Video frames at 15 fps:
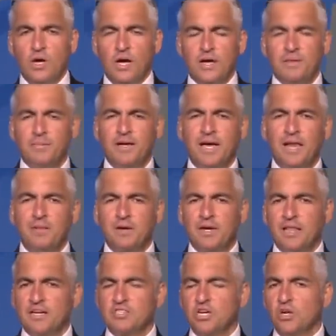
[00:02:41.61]
انا بتكلم
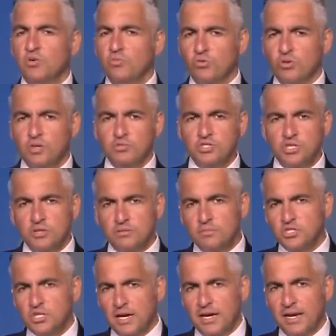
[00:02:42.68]
كده عشان الامور تمشي
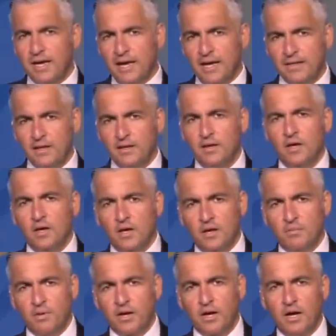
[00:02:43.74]
بشكل هادئ
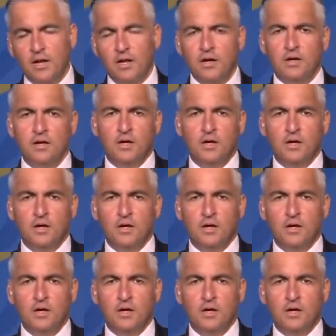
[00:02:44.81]
المرحله